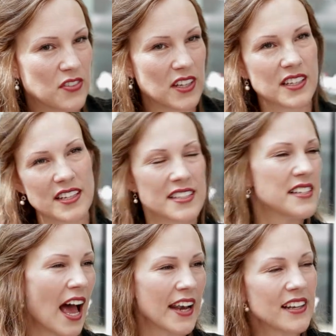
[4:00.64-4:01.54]
wir
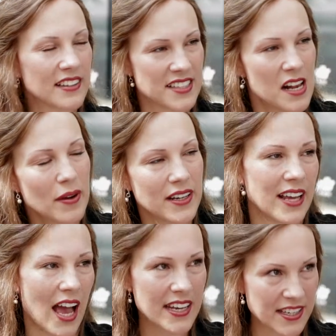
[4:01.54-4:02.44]
diesen Handel selber in
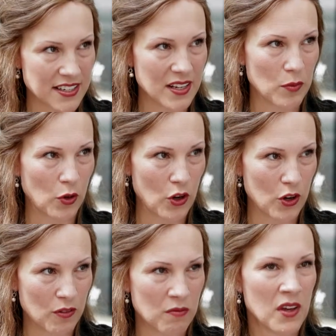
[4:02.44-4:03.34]
die Hand nehmen
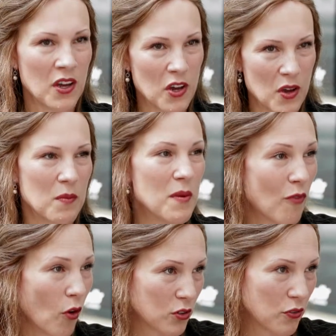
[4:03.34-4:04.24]
können, ähm, im
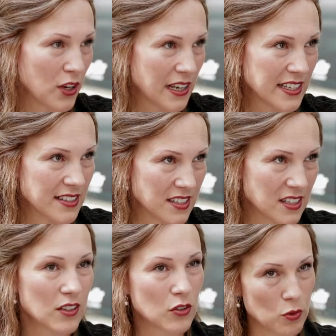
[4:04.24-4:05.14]
wortwörtlichen
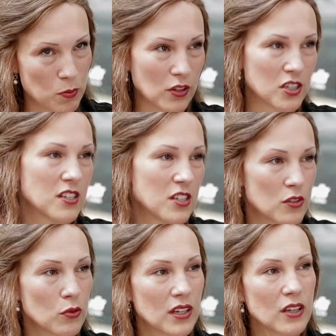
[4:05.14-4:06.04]
Sinne durch
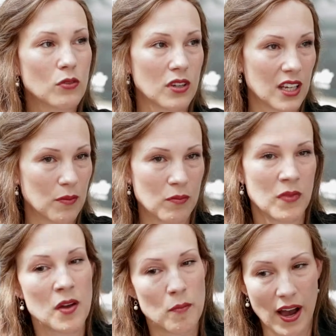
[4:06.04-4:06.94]
Blockchain-Technologie und eben
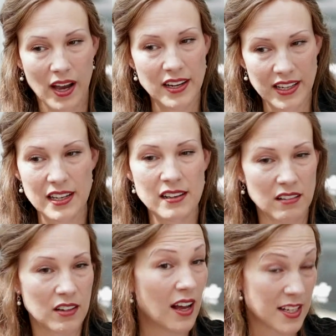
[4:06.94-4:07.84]
parallel,
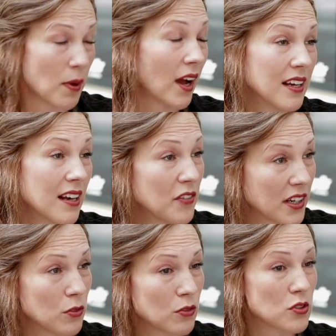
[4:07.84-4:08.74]
äh, als
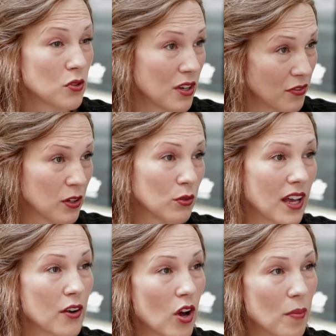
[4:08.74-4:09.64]
Parallelentwicklung zur Entwicklung der
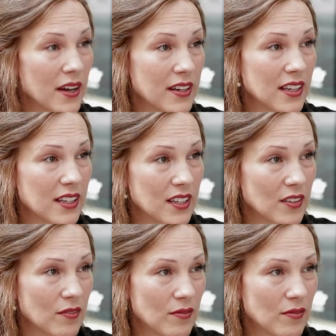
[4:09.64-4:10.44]
erneuerbaren Energien.